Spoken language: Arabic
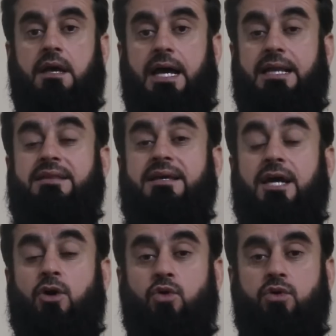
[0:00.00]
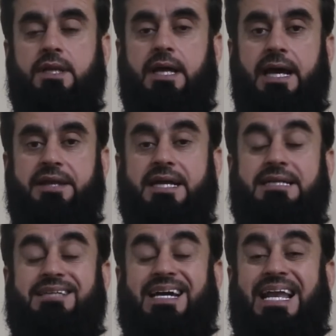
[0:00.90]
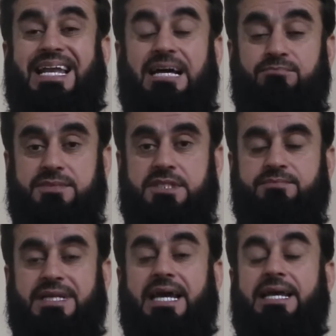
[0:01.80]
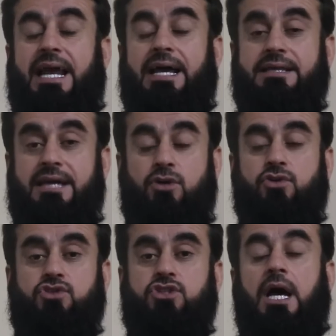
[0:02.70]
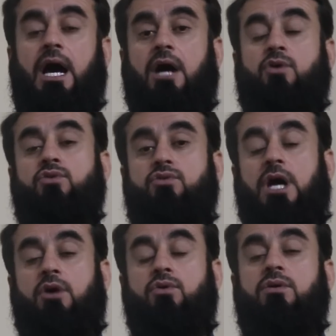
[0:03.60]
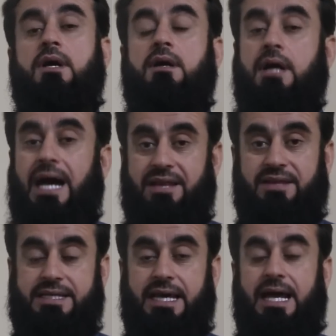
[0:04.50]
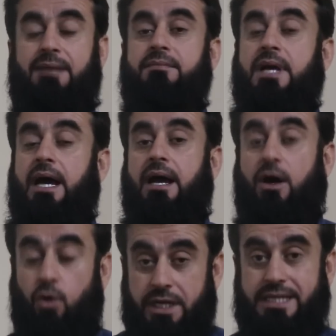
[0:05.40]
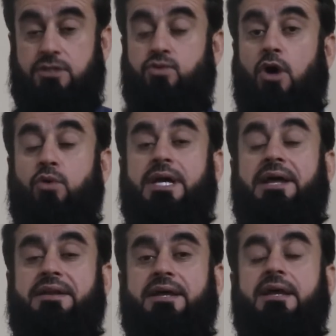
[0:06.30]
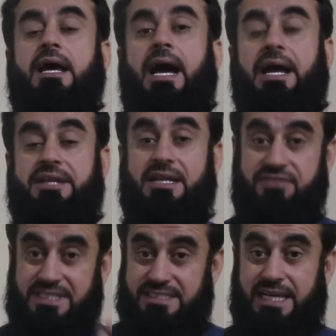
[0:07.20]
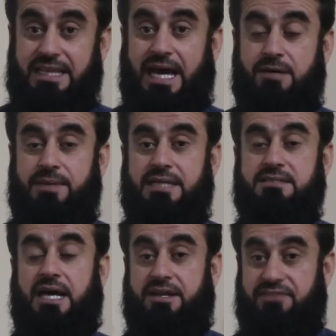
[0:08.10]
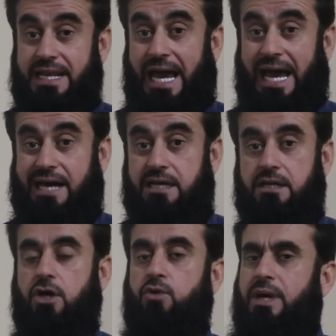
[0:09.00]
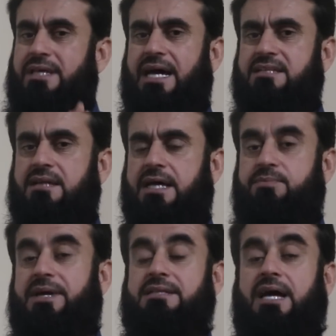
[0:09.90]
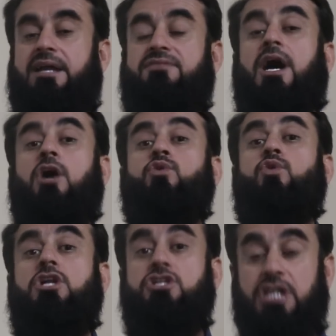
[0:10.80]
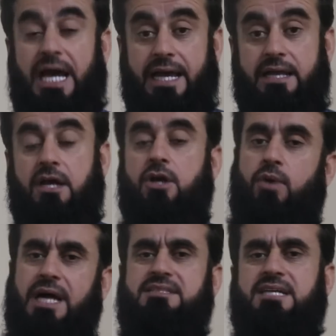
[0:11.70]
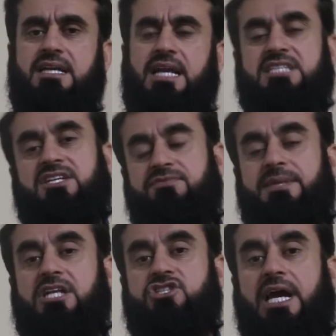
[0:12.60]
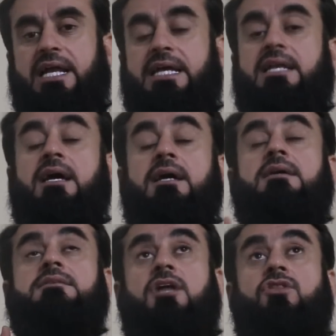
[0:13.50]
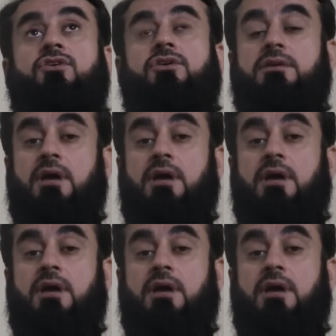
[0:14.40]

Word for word: الذي يقول انك تكلمت من غير ان يخرج اقول له هذا الكلام أعيد وأكرر أن الفتنة إذا أقبلت عرفها العاقل وإذا أدبرت عرفها كل جاهل وأنت للأسف من الجاهلين تنظر